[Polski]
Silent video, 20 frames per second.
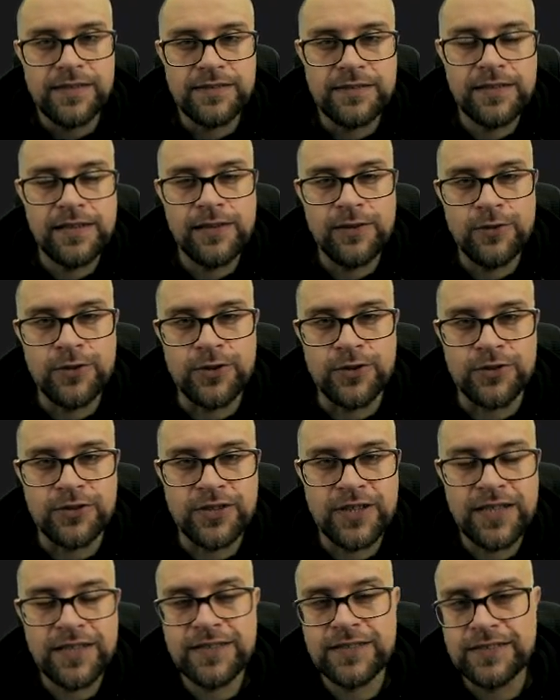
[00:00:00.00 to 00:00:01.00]
Tyle o
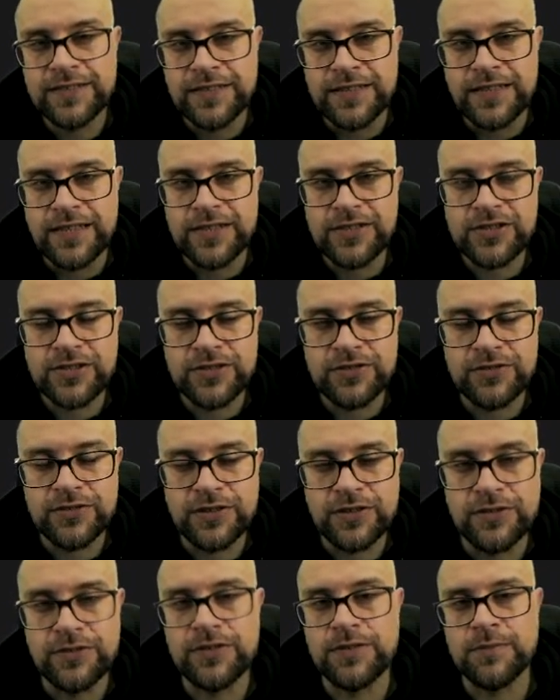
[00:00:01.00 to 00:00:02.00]
krotkach. Jeszcze do
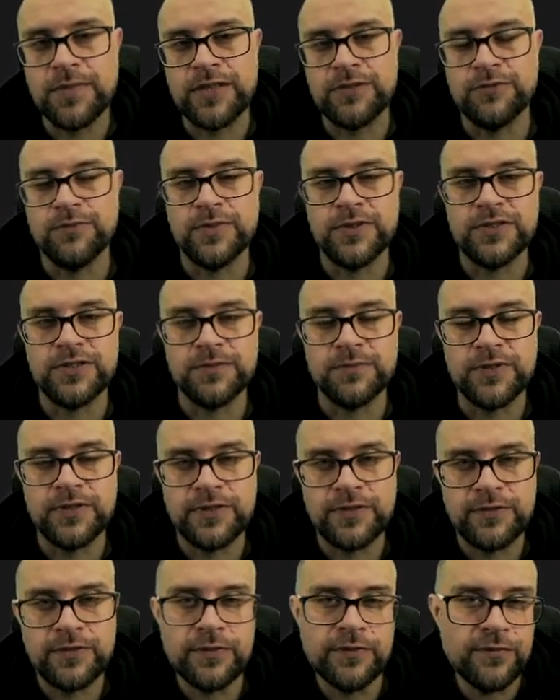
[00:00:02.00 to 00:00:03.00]
tego tematu będziemy
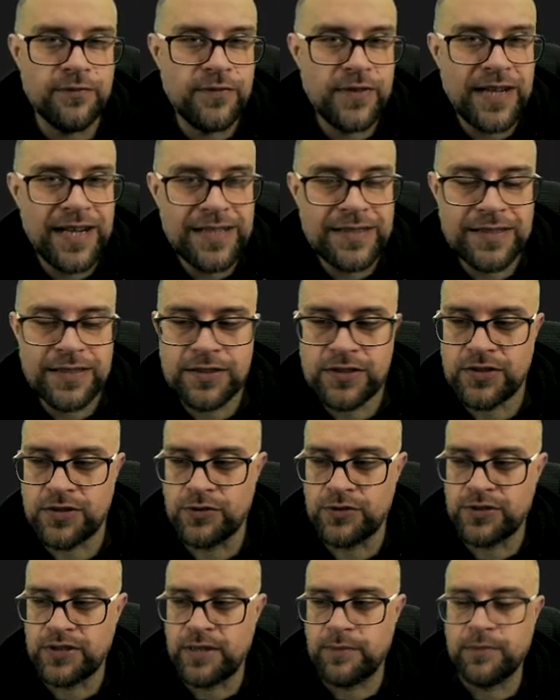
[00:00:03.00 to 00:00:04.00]
wracać,
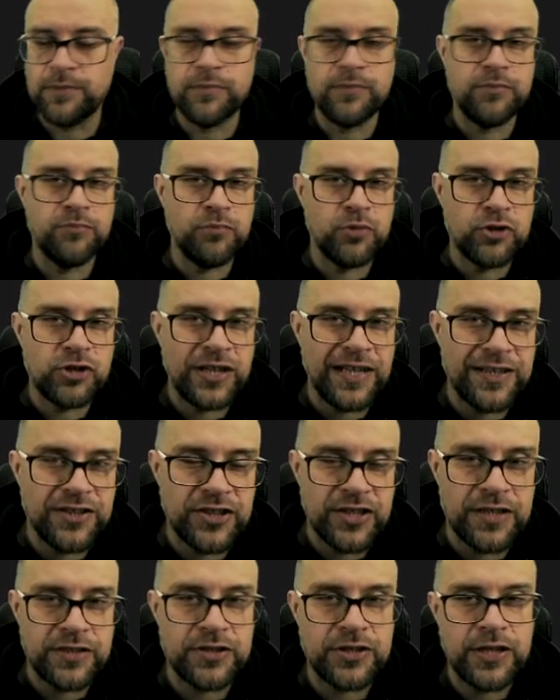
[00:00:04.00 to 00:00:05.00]
coś tam
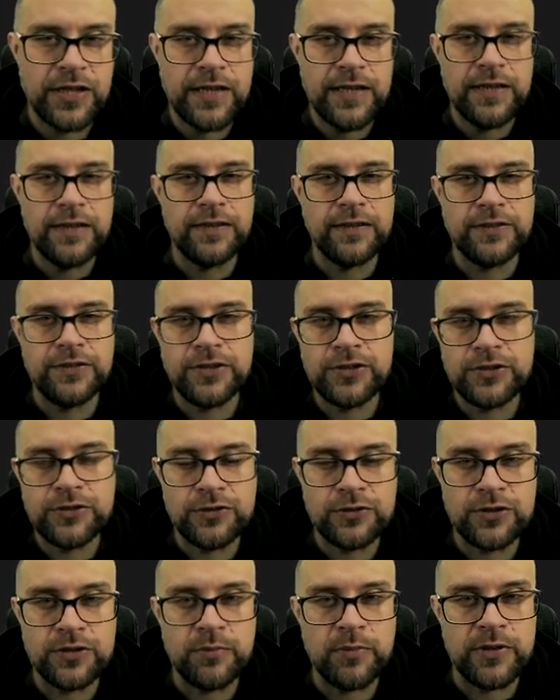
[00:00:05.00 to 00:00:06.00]
poszerzać, gdzieś
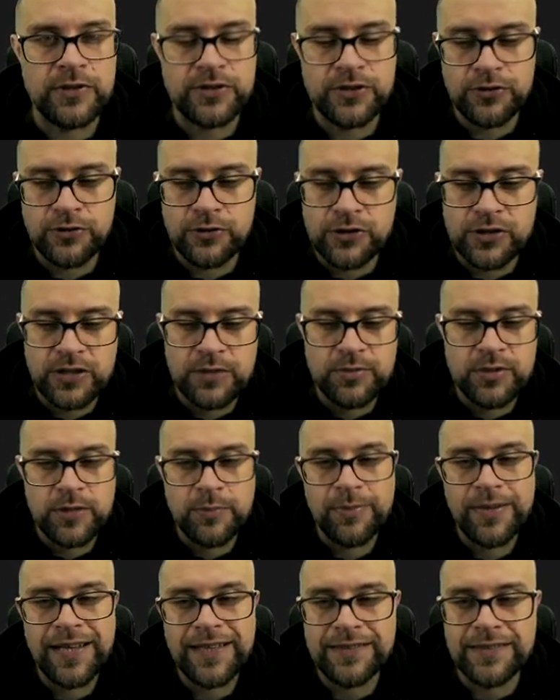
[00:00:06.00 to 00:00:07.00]
to się będzie troszkę
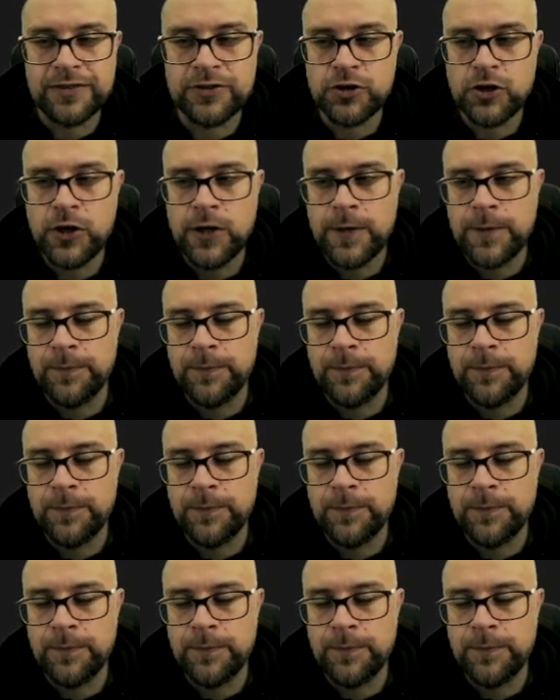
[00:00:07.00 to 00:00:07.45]
przeplatać.